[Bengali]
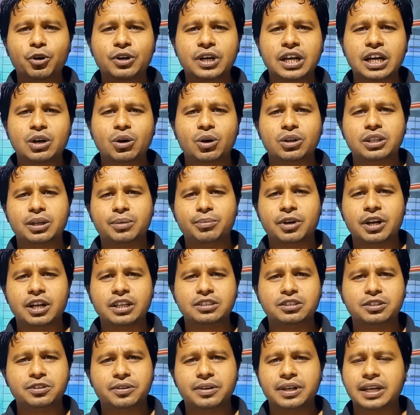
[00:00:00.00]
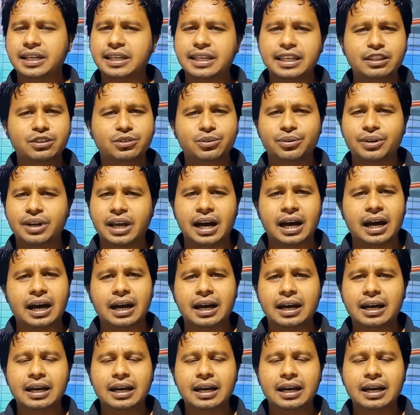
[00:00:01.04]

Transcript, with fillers: পক্ষে কথা বলার জন্য কিন্তু না